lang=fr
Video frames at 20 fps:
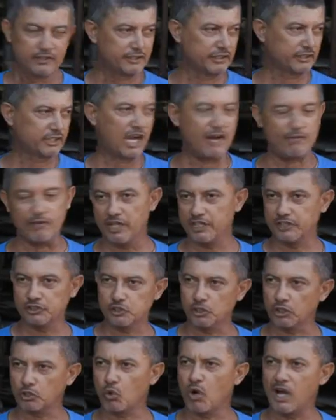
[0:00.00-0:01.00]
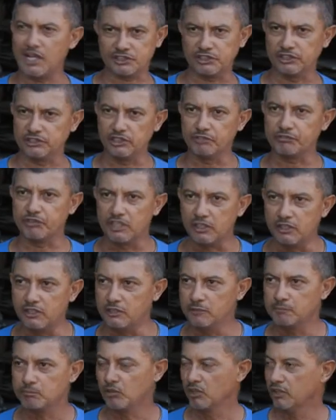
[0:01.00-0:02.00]
qui travaillent sur trois sites
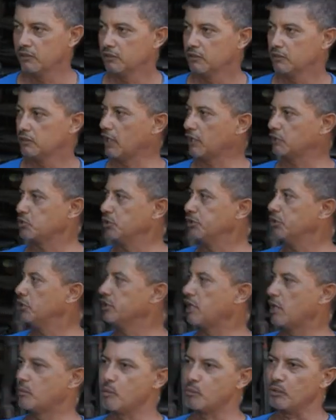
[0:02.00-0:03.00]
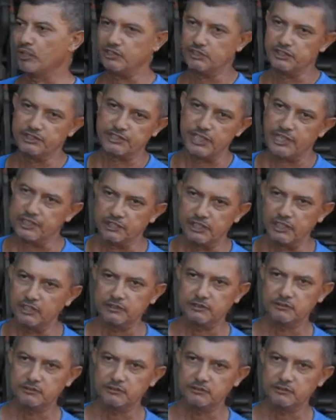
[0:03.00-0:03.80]
différents. L'atelier, on est à peu près une dizaine, hein.